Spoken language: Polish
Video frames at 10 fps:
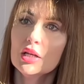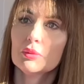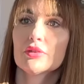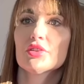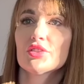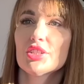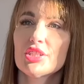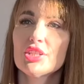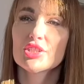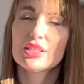ponieważ
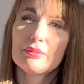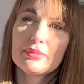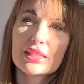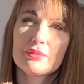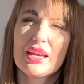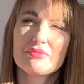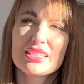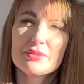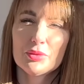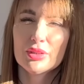wcześniejsze lampy, jakie miałam,
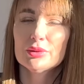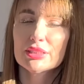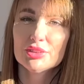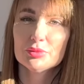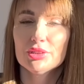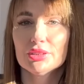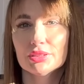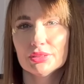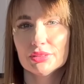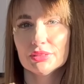nie spełniały jakichś
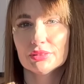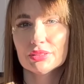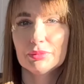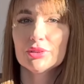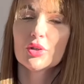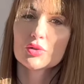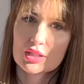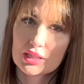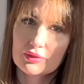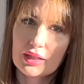moich e, zbytnio
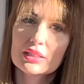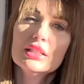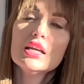oczekiwań,